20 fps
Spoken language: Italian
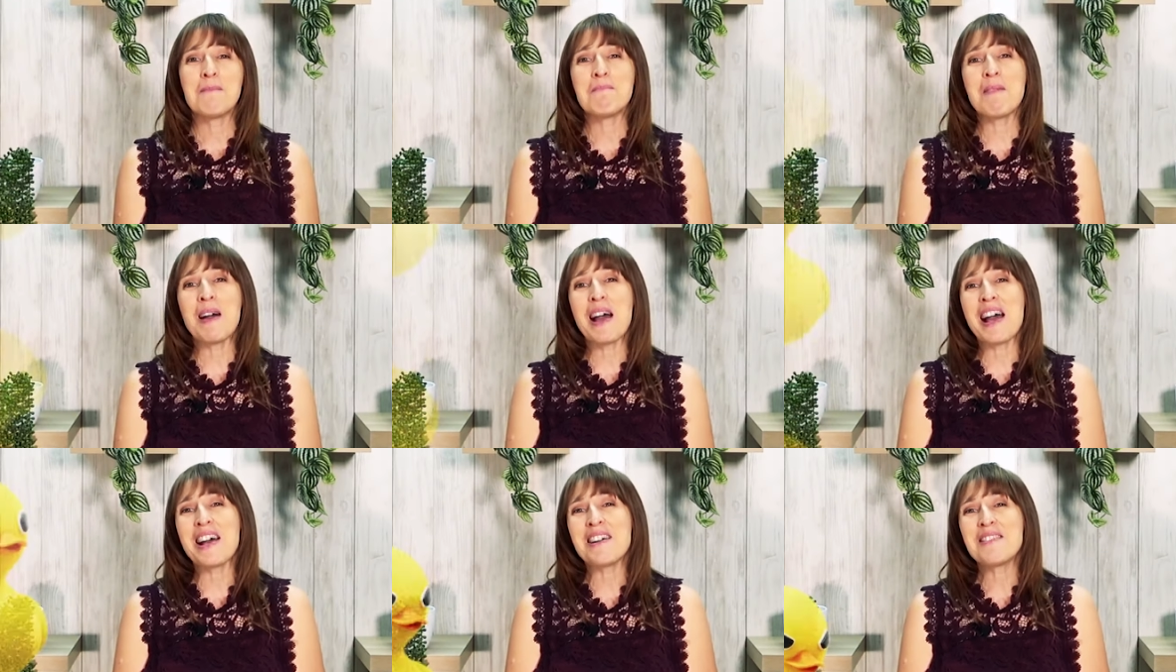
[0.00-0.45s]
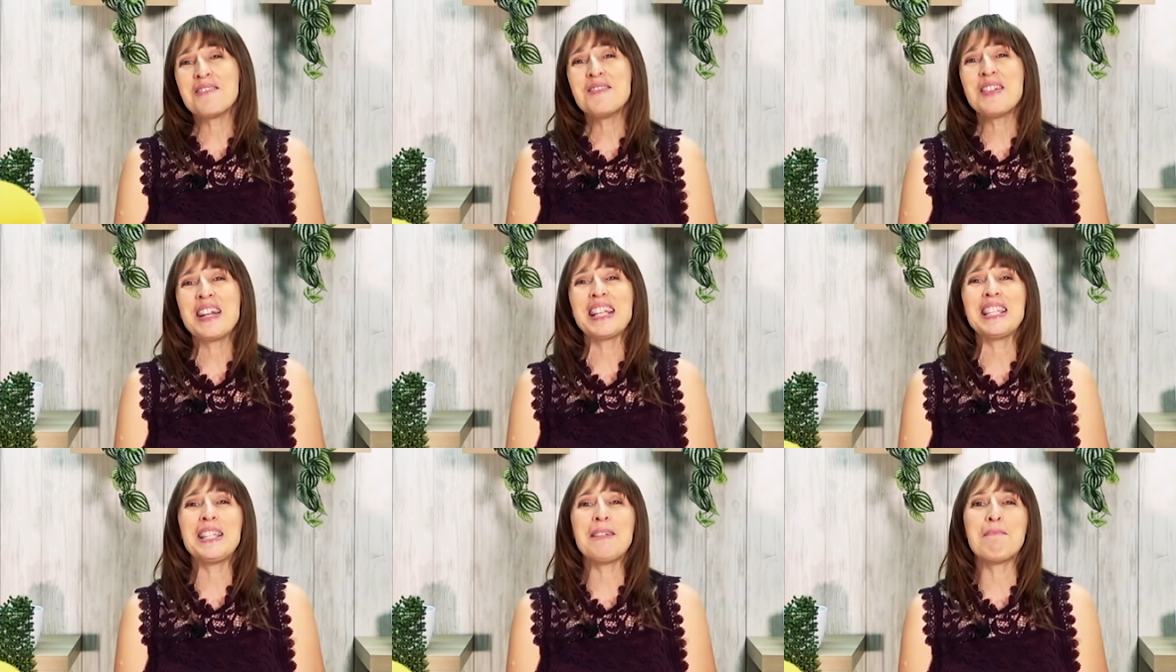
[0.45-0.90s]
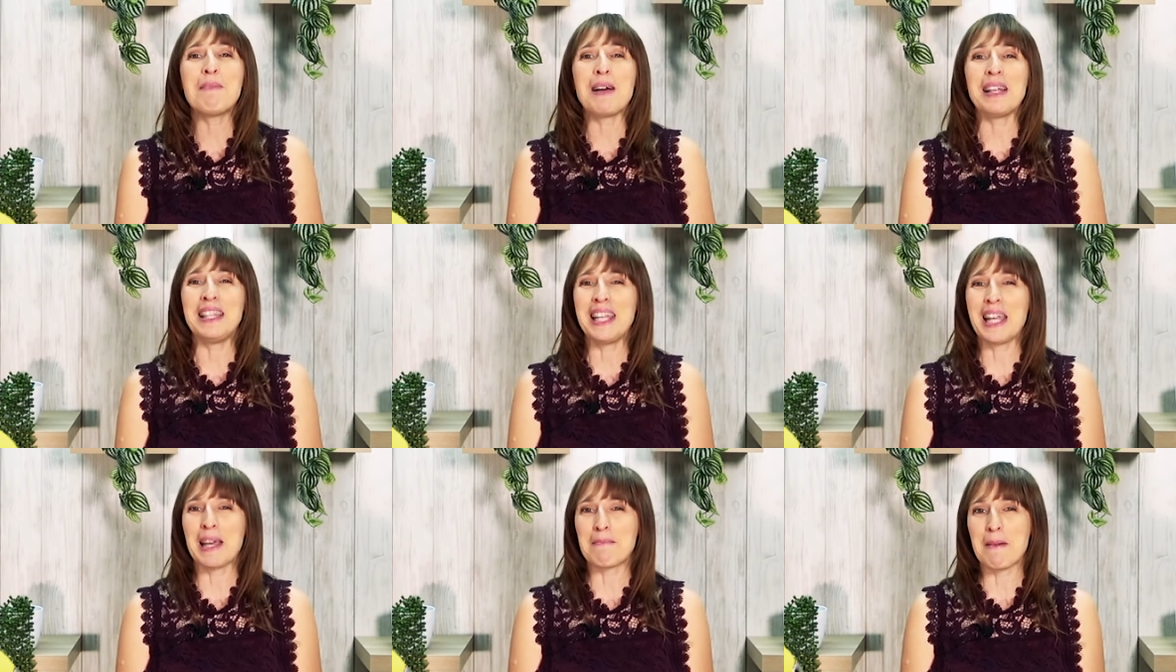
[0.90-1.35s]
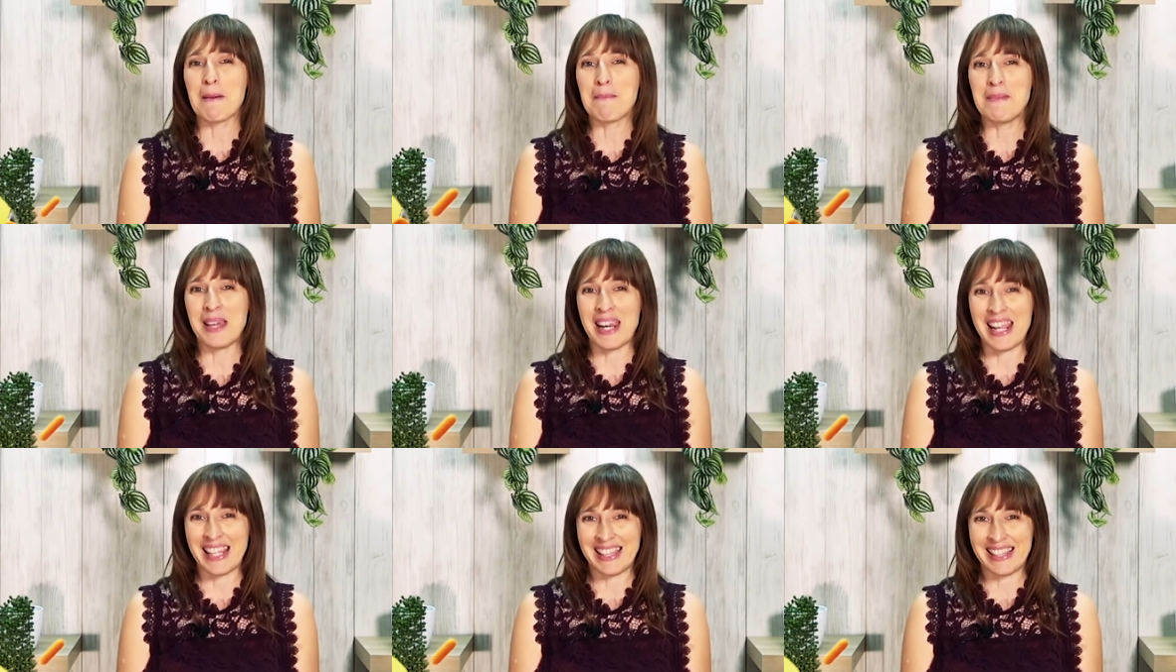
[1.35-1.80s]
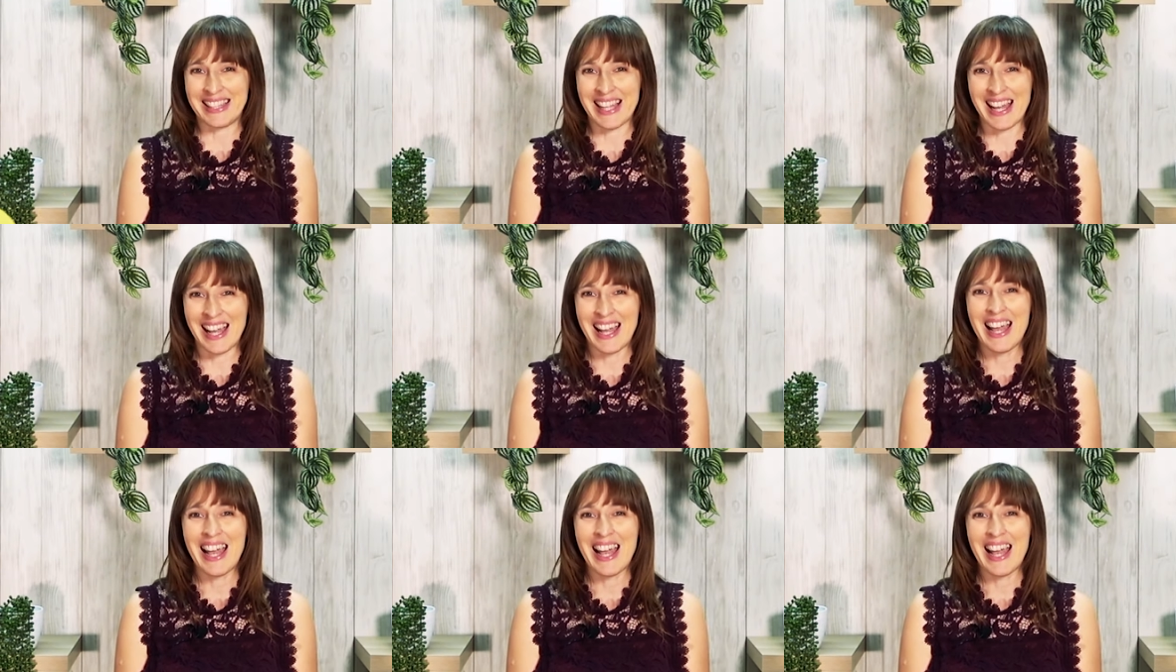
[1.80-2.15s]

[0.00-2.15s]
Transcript: ma una simpatica paperetta